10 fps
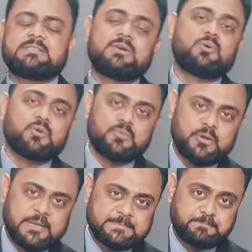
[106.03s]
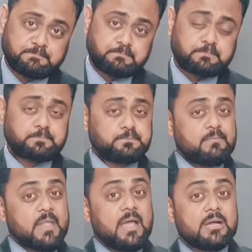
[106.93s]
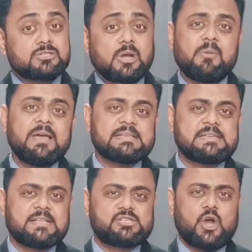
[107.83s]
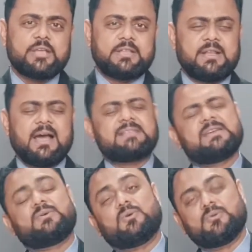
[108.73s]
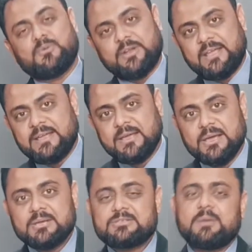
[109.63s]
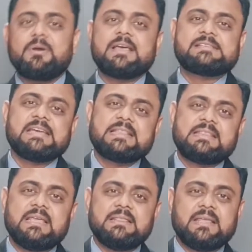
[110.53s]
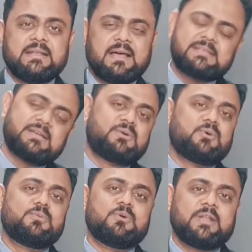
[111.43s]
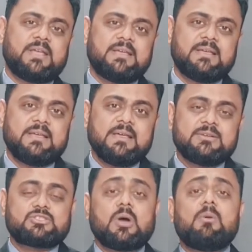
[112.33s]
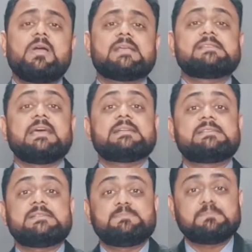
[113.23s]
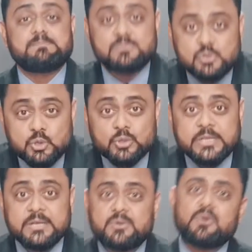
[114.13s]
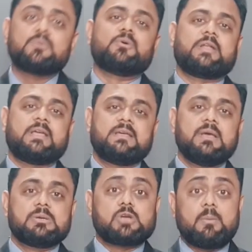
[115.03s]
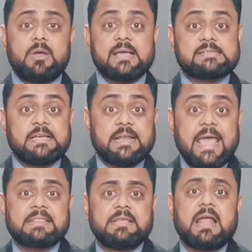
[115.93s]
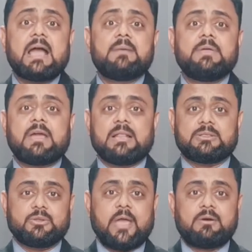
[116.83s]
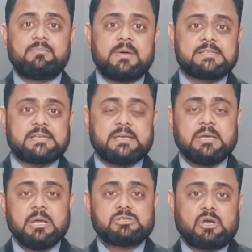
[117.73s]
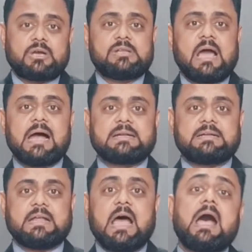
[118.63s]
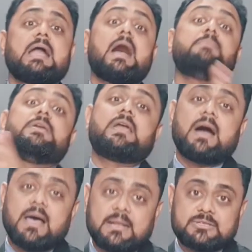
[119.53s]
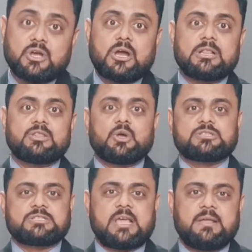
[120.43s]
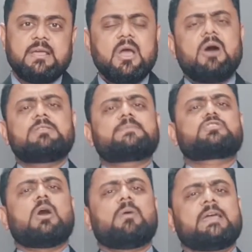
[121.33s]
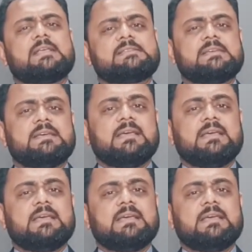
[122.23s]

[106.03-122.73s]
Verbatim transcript: আচ্ছা করবো নে সময় আছে আর ছয় দিন আচ্ছা করবো নে সময় আছে আর তিন দিন আচ্ছা করবো নে সময় আছে আর দুদিন করবো নে সময় আছে আর একদিন আগামীকাল তো এখন বাজে সকাল আটটা আগামীকাল সকাল দশটায় অতএব সময় আছে